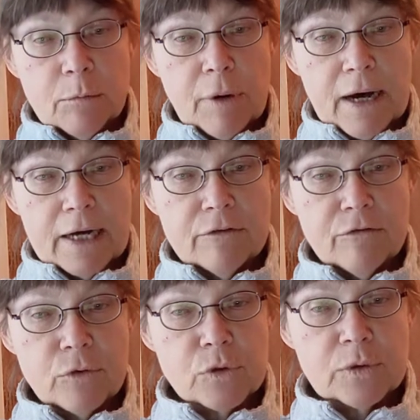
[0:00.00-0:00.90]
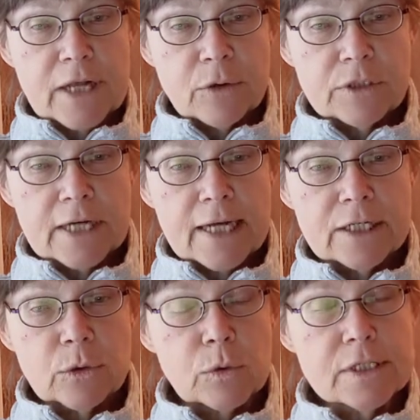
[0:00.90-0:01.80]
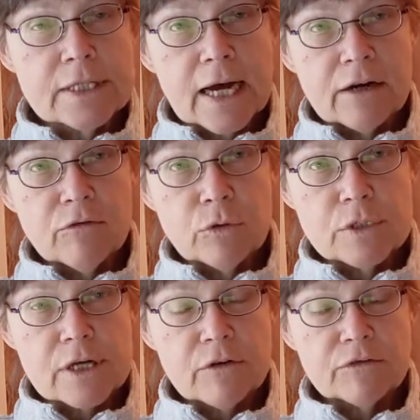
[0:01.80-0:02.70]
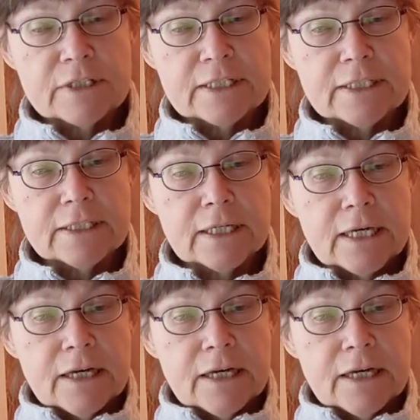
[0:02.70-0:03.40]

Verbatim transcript: beeinflusst und dadurch einen großen Einfluss auf Dinge